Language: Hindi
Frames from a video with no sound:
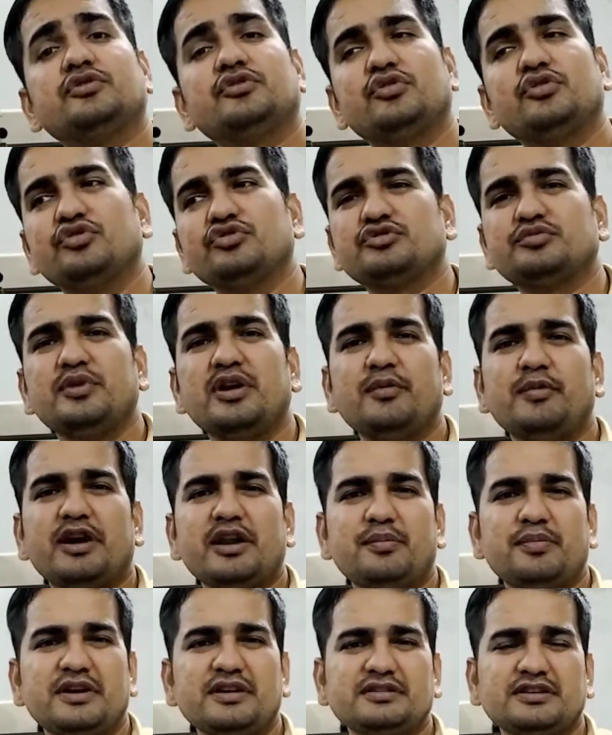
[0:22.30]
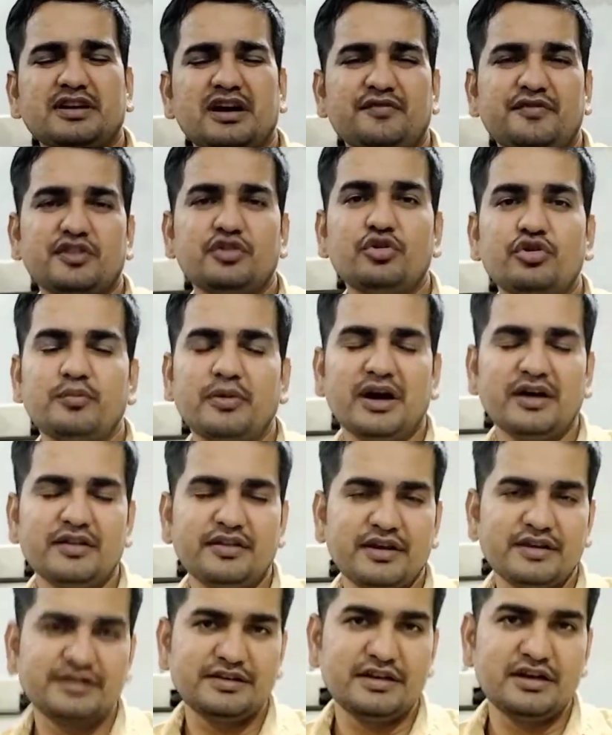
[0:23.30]
तो उसमें हमारे पास काफ़ी दिनों
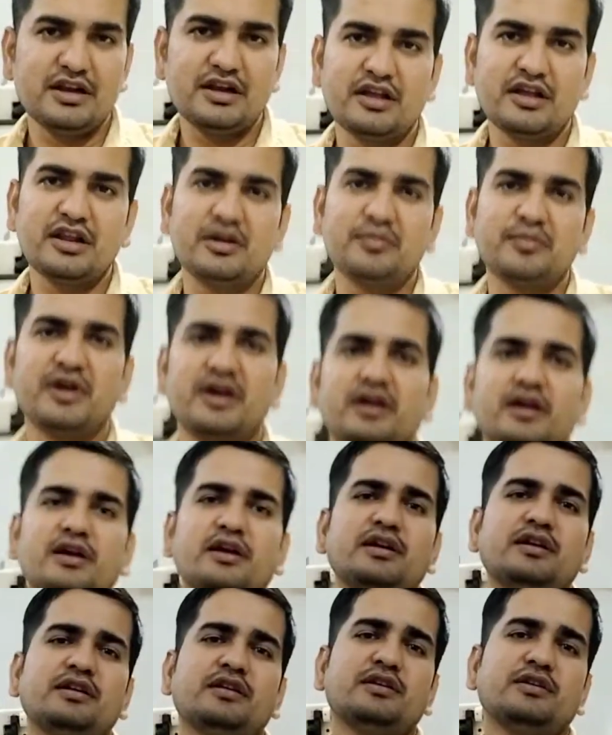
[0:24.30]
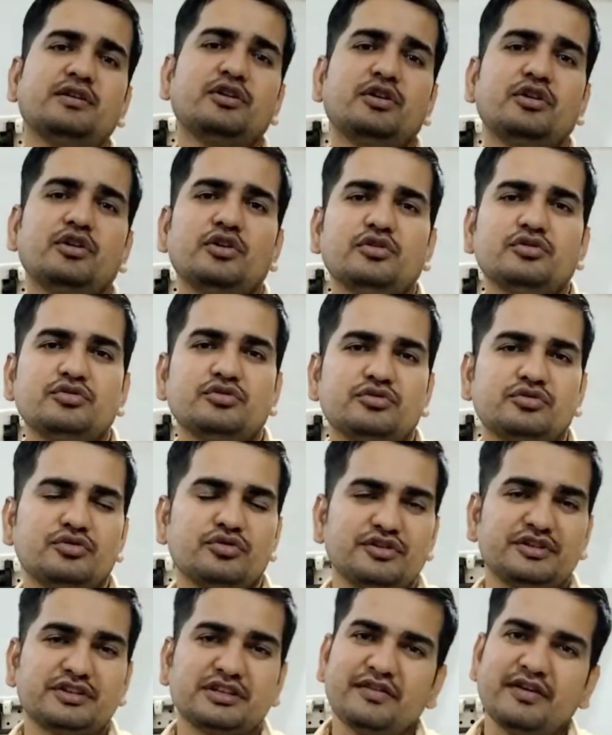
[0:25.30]
बाद एक सिंगल कलर में आया जी
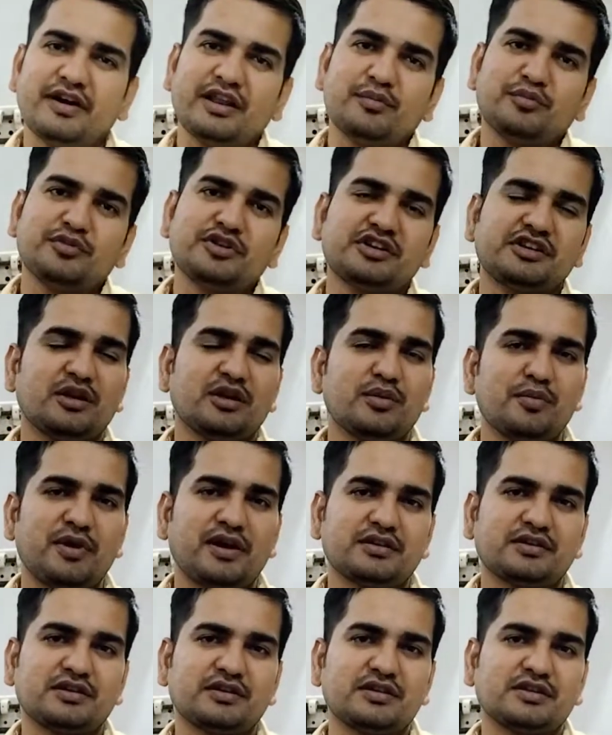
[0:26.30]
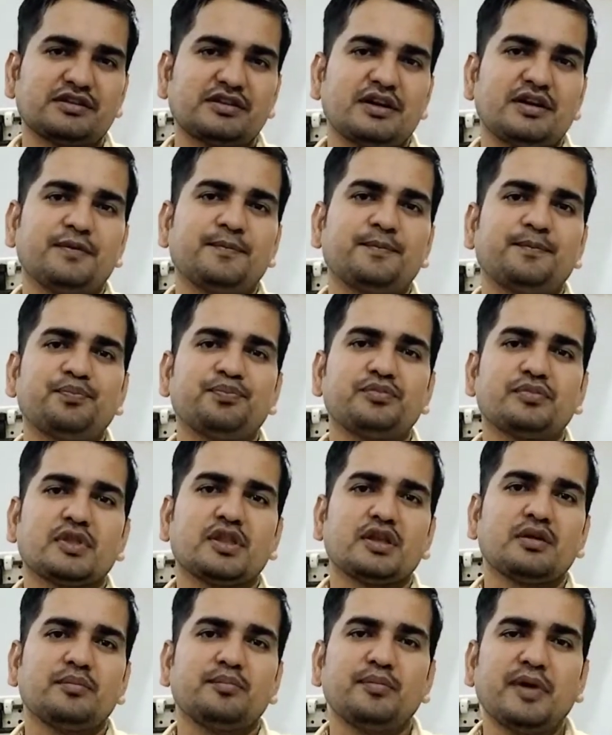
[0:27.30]
तो इसके बारे में डिटेल में बात करते हैं
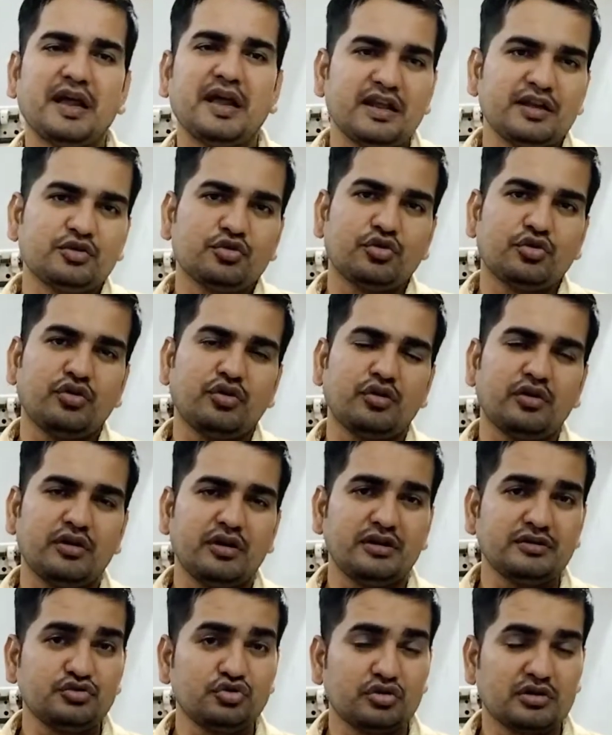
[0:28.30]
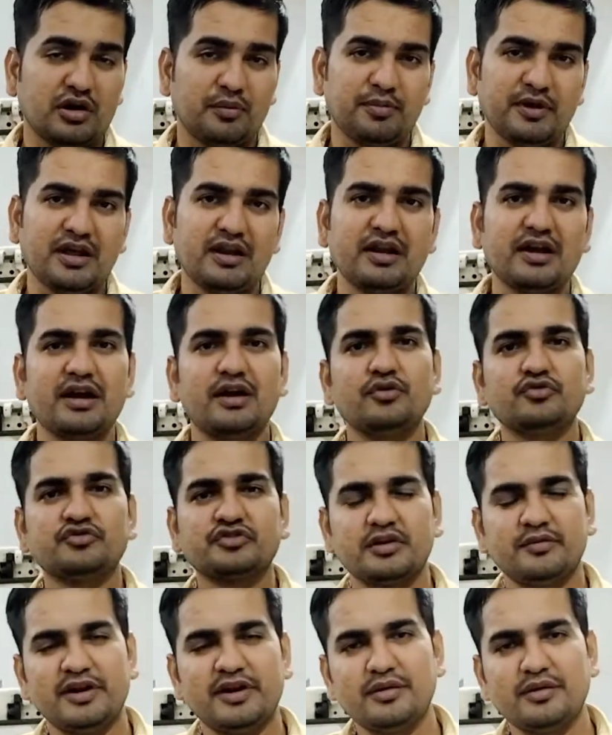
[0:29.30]
पहले तो जो कपड़ा लगा है
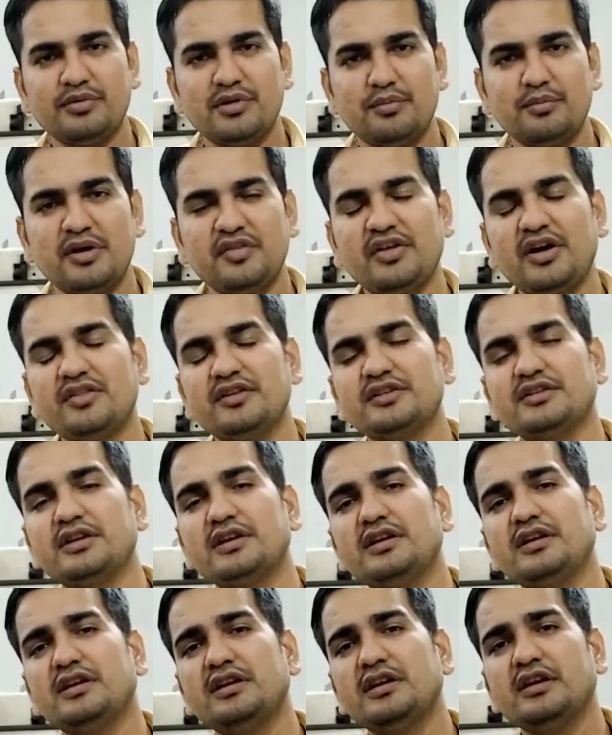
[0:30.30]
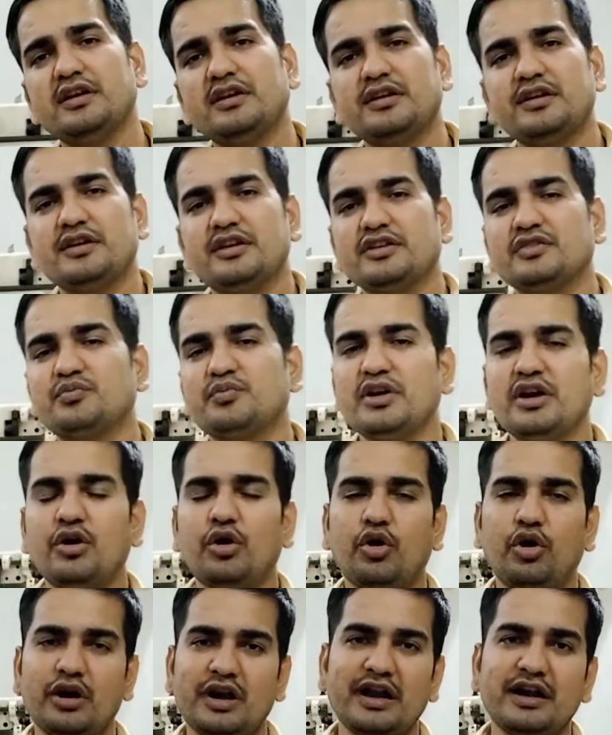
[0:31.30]
उसके बारे में हम बता देते हैं जी इसमें
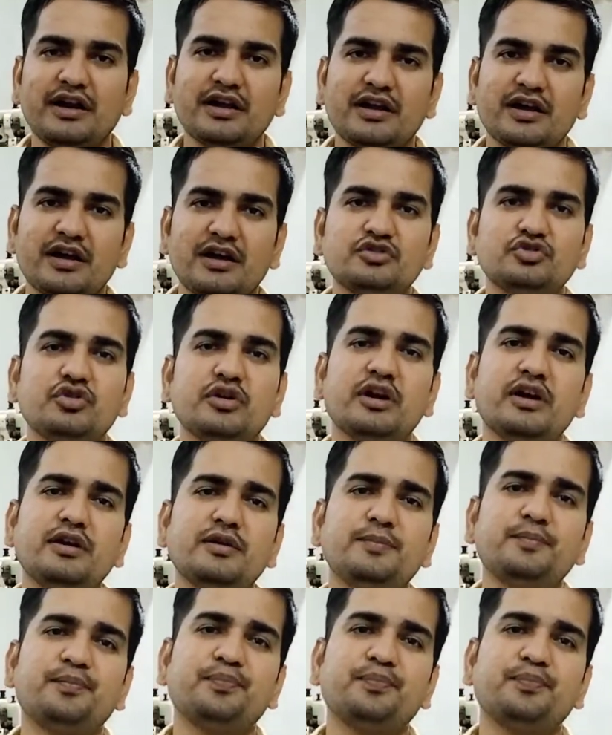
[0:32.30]
हॉलैंड का जो है